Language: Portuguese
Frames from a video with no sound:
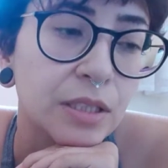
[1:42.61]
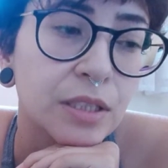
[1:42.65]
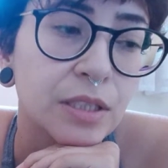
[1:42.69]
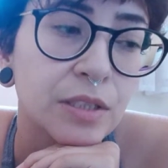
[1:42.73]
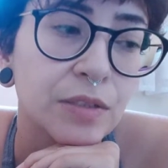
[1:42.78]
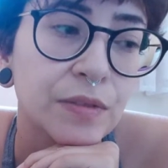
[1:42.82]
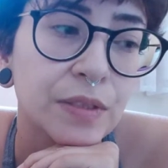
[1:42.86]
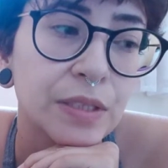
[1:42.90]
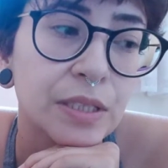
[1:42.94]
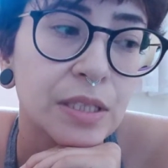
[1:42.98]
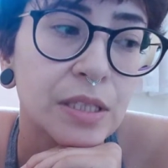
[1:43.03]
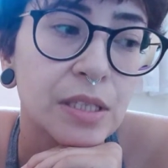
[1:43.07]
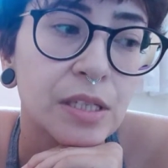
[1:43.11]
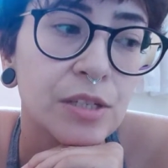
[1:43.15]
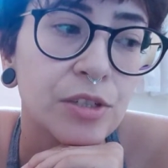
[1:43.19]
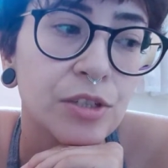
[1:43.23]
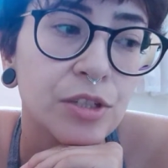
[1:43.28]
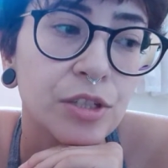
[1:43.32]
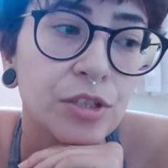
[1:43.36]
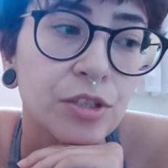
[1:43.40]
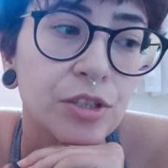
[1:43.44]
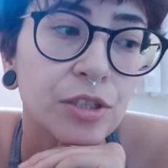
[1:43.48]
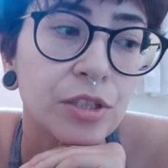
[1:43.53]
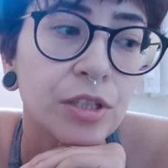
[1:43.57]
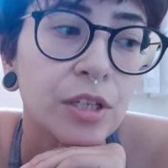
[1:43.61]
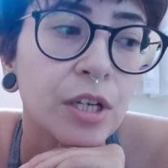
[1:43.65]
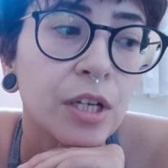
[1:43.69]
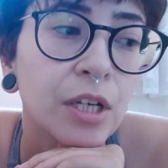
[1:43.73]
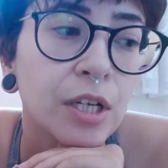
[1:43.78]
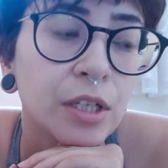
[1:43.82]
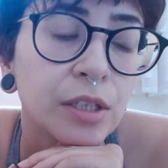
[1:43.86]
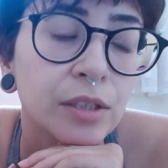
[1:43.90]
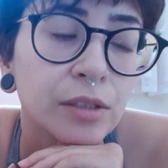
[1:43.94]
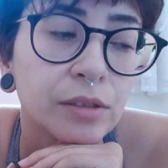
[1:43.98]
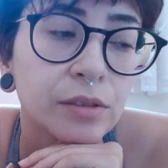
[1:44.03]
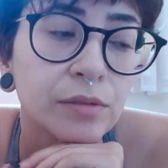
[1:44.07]
Às vezes a gente
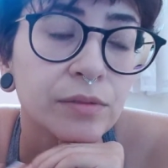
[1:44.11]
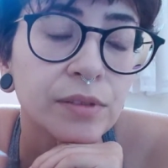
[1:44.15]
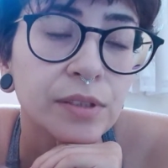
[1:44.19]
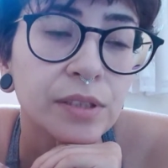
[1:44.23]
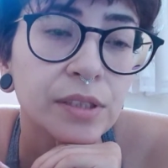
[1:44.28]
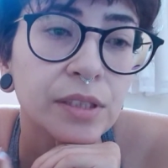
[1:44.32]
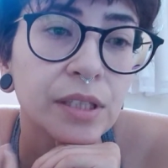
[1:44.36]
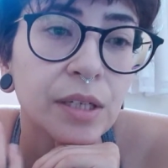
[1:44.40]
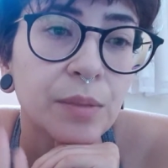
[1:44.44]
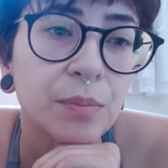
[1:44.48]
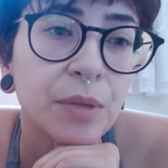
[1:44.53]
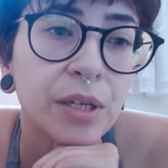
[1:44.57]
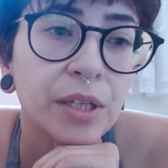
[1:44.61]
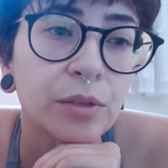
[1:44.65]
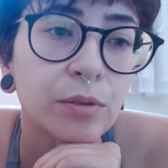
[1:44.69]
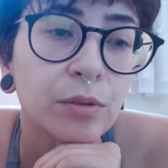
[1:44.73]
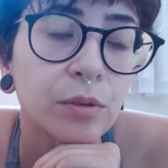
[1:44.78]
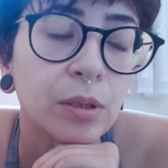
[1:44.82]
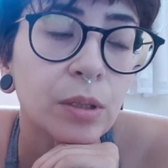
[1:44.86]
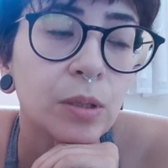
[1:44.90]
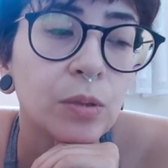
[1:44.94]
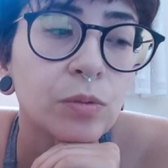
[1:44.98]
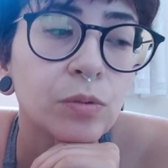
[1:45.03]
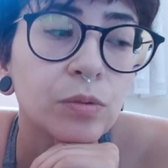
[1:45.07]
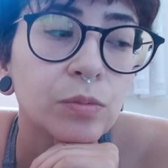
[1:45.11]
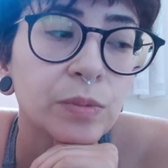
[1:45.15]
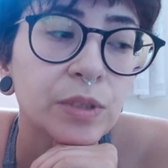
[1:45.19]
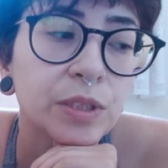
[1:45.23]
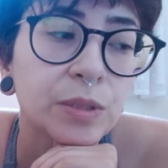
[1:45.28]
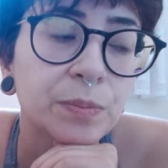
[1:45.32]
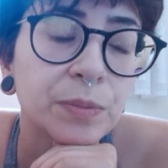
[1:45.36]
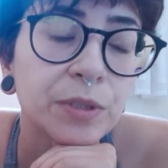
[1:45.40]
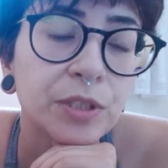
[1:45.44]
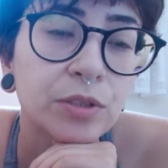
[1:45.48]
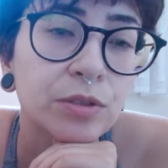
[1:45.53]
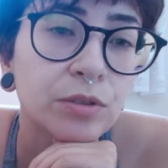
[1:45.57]
não se dá bem com
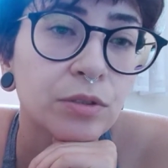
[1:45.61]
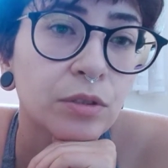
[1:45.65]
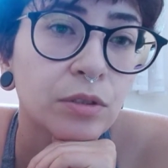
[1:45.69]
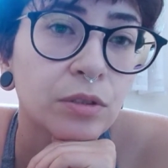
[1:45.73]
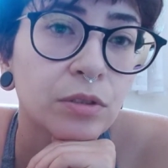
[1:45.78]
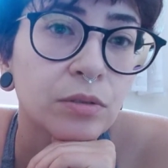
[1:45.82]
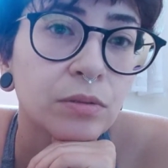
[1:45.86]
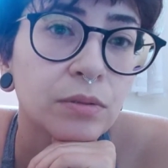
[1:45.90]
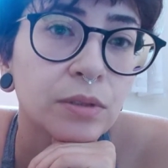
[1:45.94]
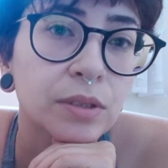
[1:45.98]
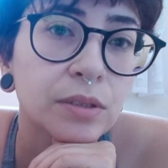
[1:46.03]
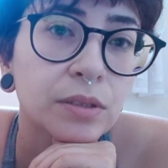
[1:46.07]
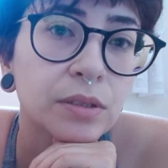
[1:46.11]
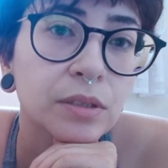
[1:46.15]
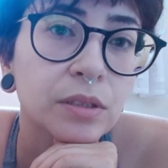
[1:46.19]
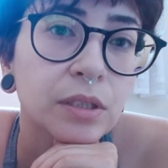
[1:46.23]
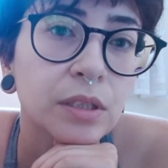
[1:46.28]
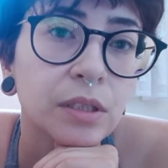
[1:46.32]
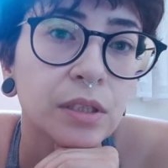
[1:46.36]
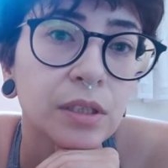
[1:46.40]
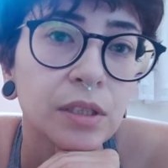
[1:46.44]
algumas pessoas.